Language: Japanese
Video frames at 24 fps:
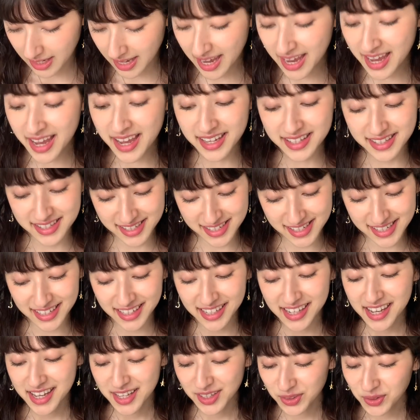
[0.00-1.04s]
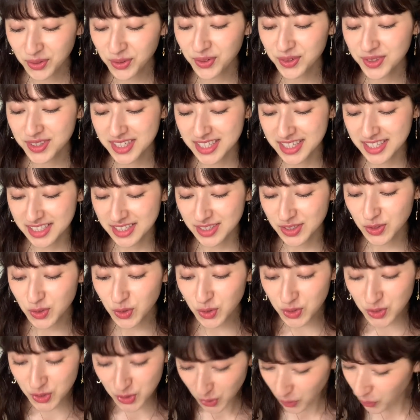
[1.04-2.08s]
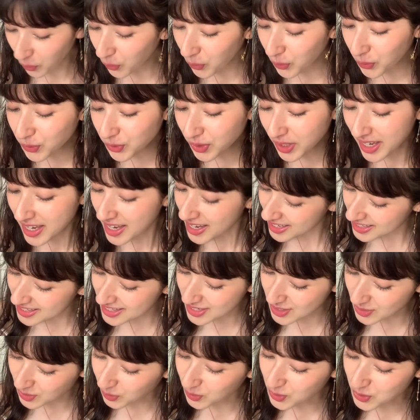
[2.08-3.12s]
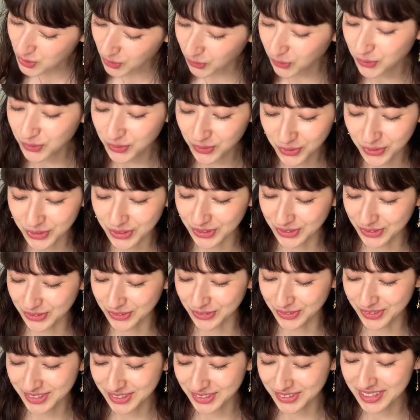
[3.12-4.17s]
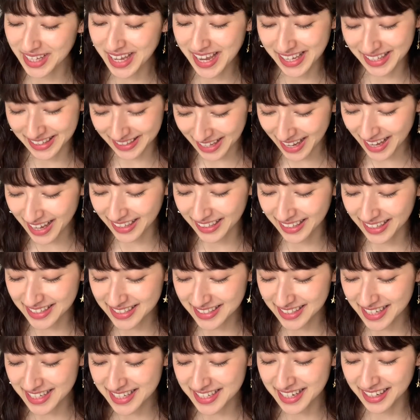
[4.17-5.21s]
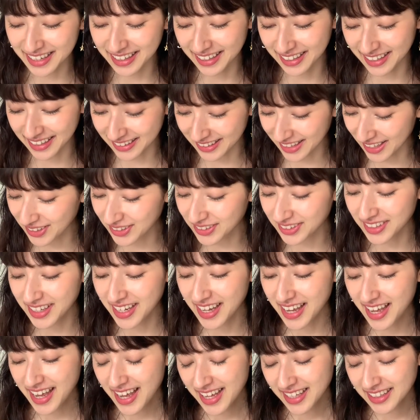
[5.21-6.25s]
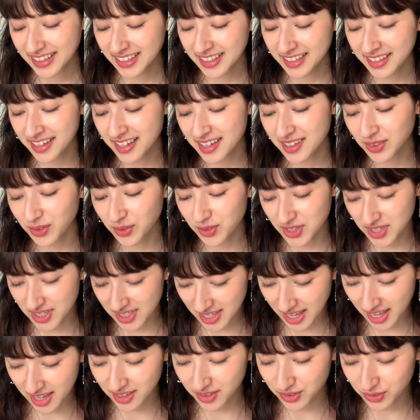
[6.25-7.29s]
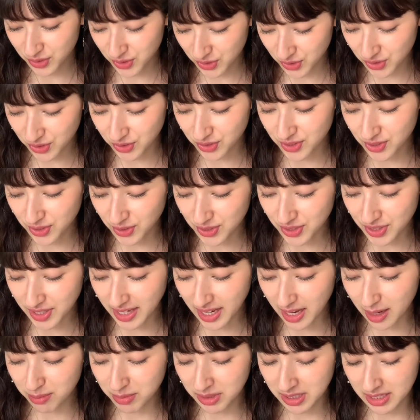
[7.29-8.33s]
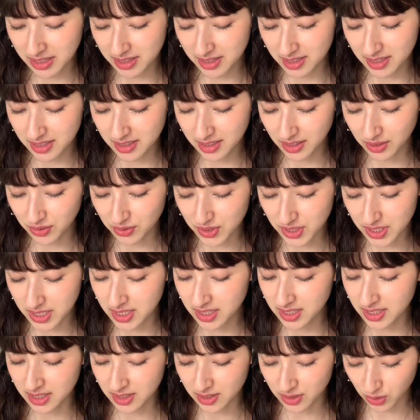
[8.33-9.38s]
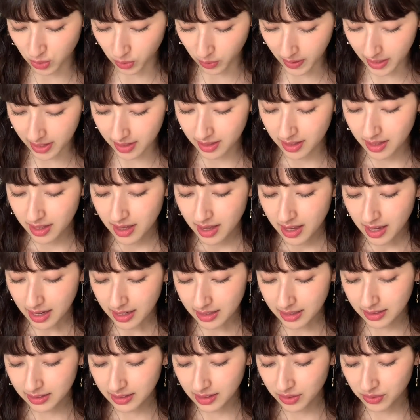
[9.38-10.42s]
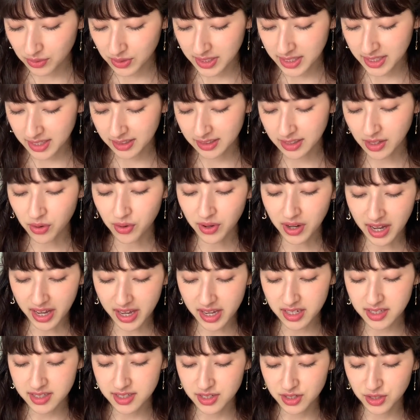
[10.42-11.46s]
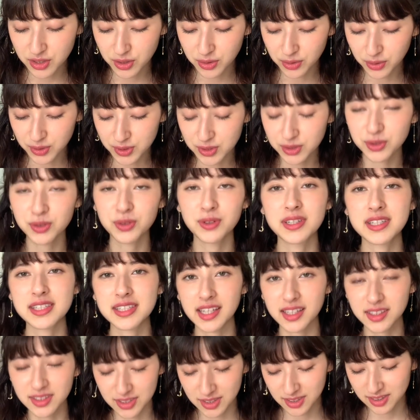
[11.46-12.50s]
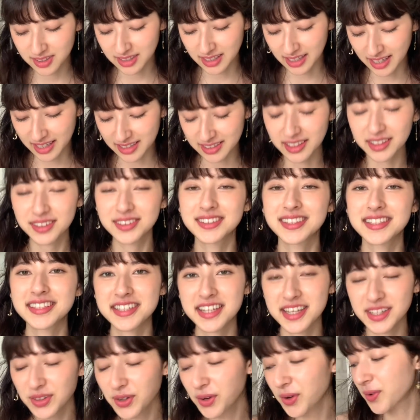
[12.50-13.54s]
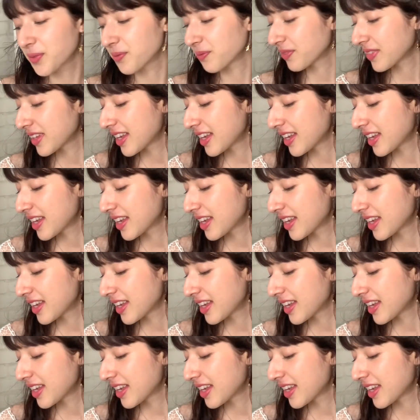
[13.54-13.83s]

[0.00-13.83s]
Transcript: 英知の超英と超能力を備えたアナスタシアが語る人間と自然宇宙そして神についての真実とはあなたの生き方を変え地球を救う一冊って書いてあるんですけど、